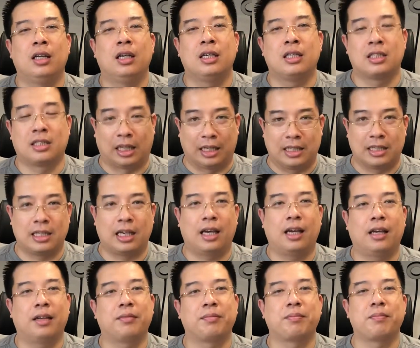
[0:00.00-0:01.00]
sạch
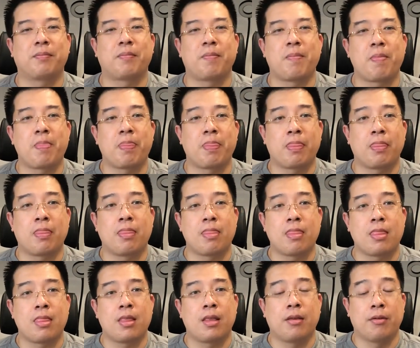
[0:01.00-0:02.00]
sẽ.
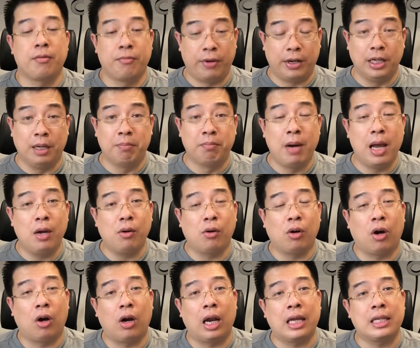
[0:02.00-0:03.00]
Vậy điểm B của
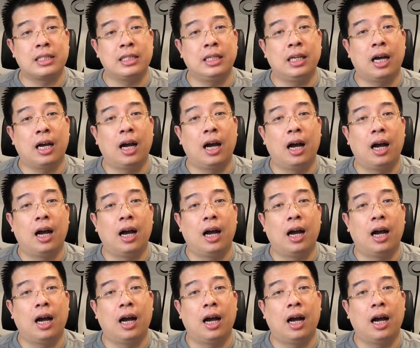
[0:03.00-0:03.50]
họ là gì ạ?